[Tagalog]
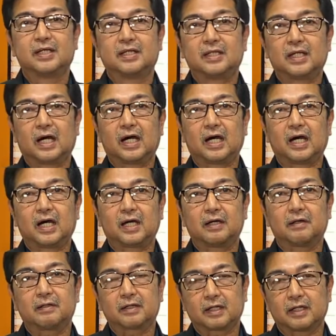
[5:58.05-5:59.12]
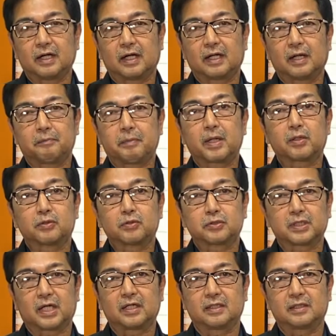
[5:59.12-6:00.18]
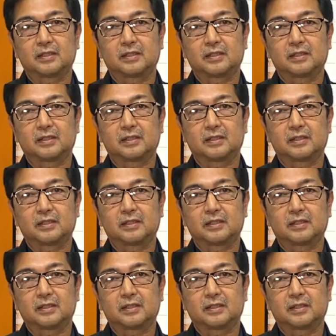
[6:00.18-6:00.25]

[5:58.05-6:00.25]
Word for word: na uh, naparusa,